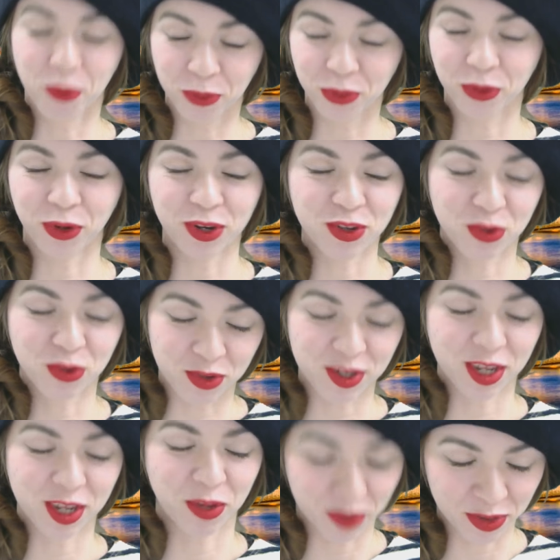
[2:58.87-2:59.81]
本当に正
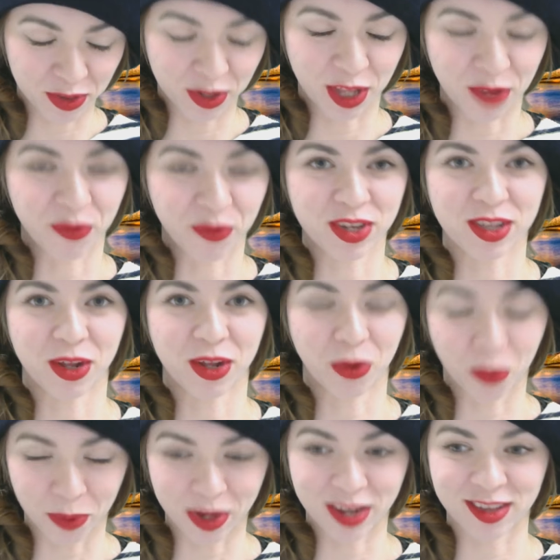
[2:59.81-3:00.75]
直忘れていました
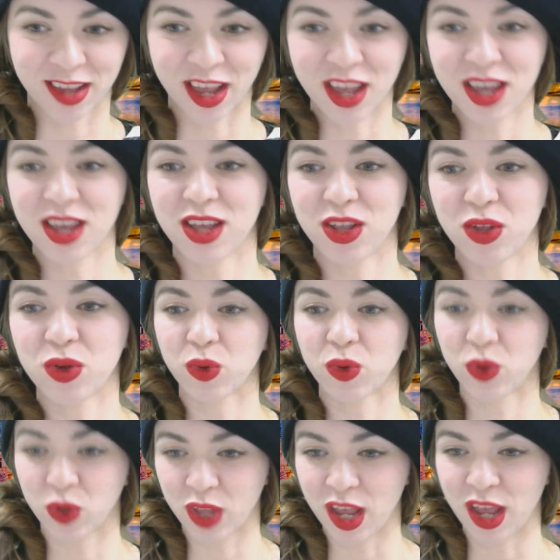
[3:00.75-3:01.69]
ごめんなさいと
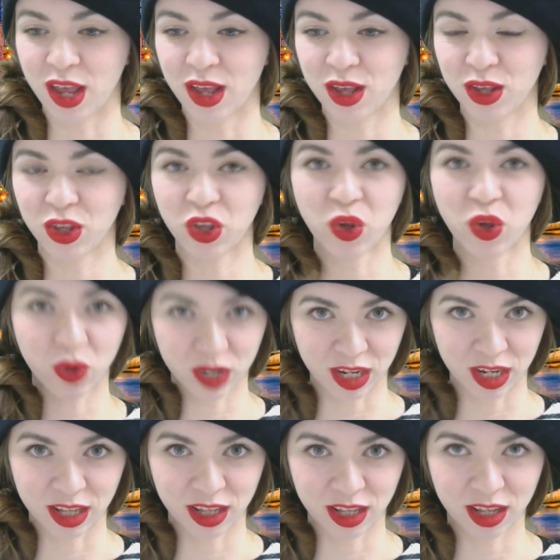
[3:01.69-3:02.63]
とで今日
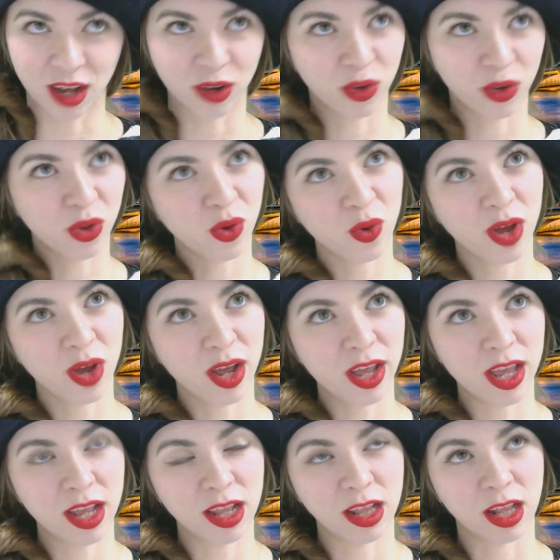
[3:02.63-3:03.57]
にあの今日
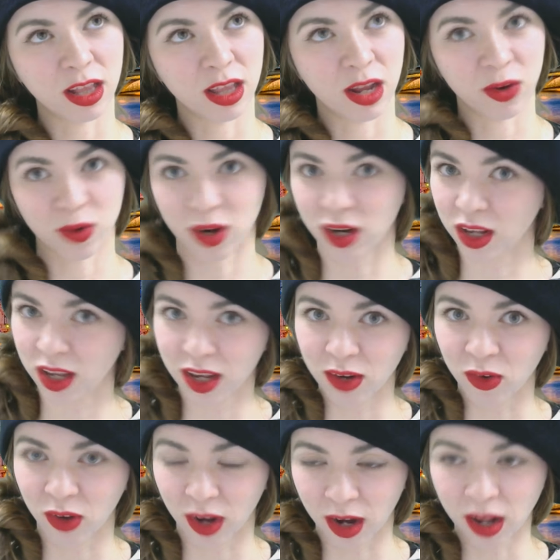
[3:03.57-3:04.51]
早になったのかな昨日
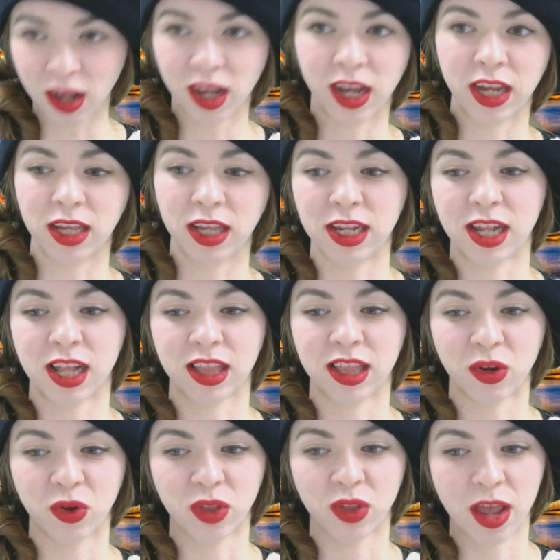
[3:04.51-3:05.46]
かなはいになっ
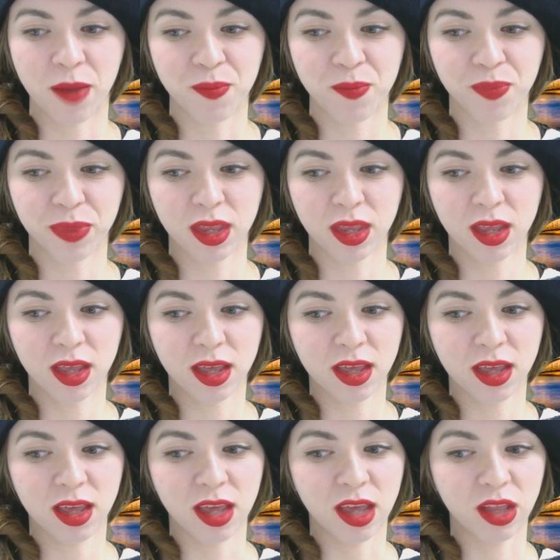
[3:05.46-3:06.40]
たので
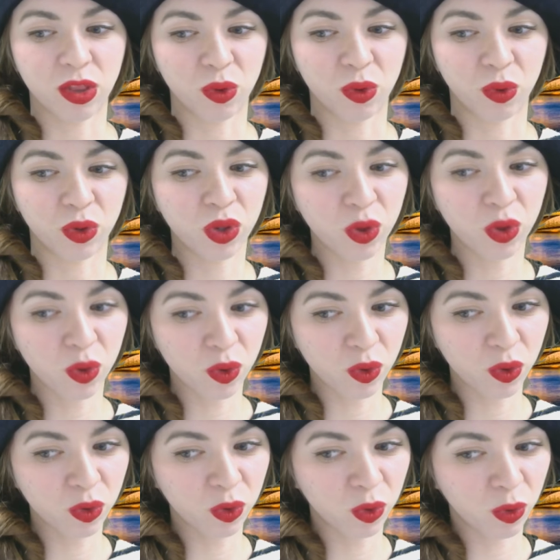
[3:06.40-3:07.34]
えっと
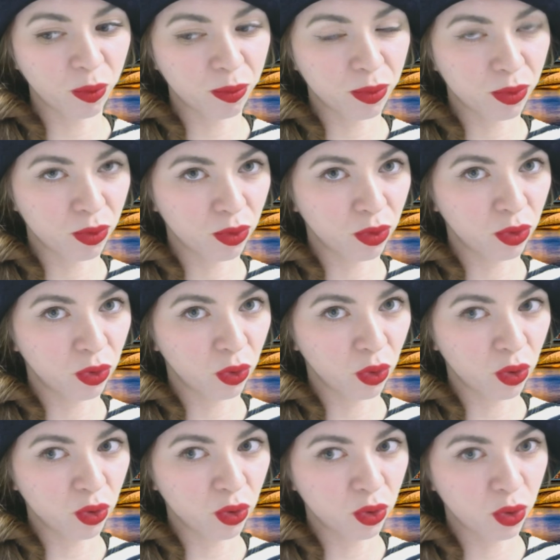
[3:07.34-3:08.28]
今日の分
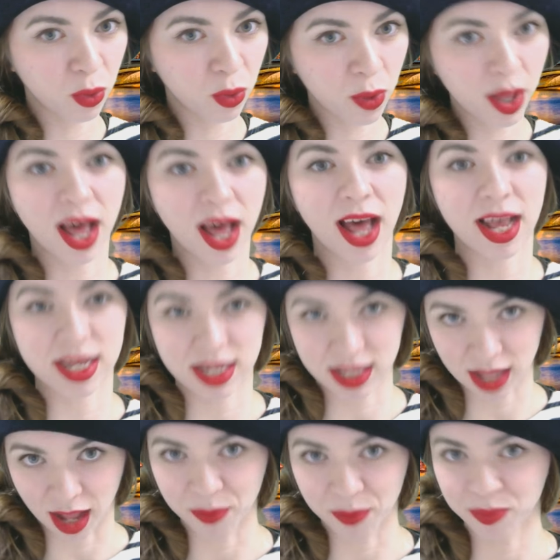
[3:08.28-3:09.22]
というのは明
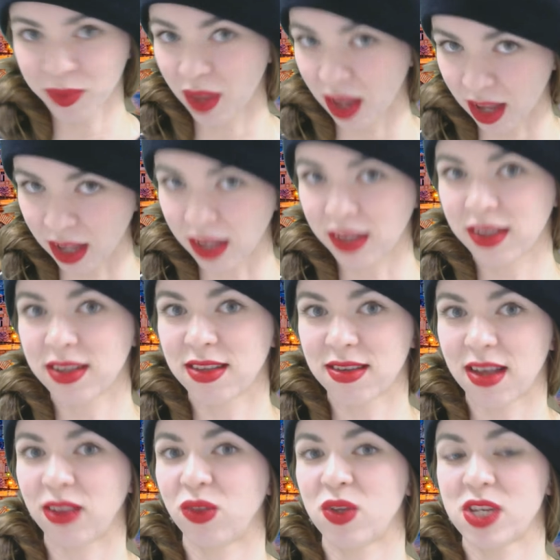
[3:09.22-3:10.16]
日はい
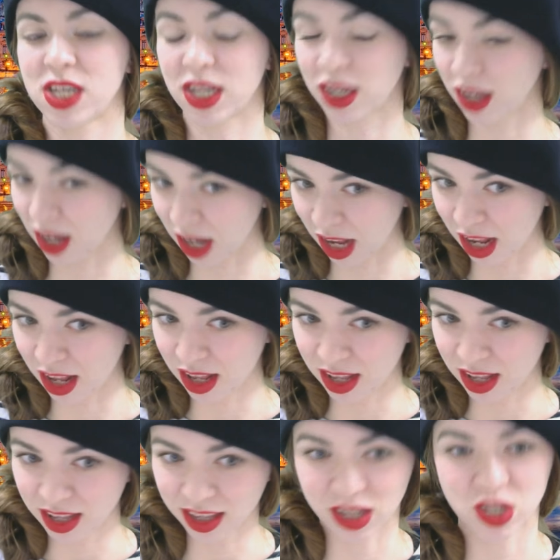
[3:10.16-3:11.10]
ちゃんとしっかり
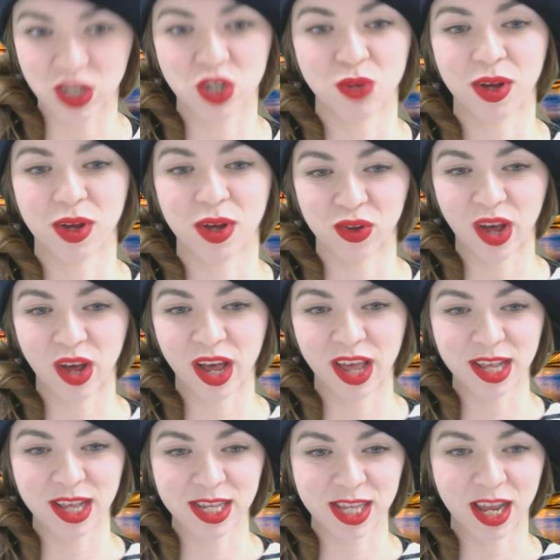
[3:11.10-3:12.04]
キャッシュバック
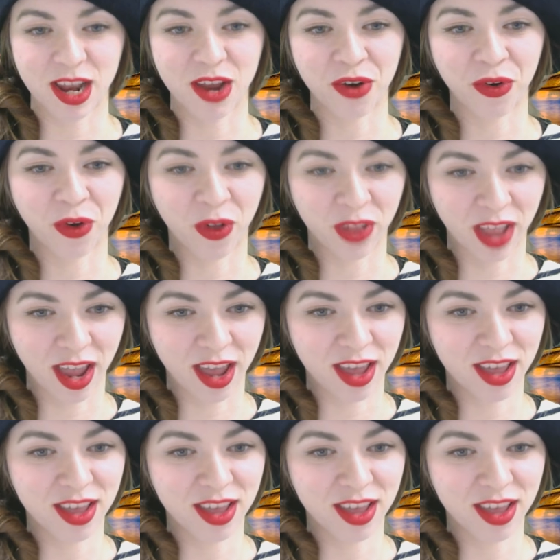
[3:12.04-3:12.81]
反映されるので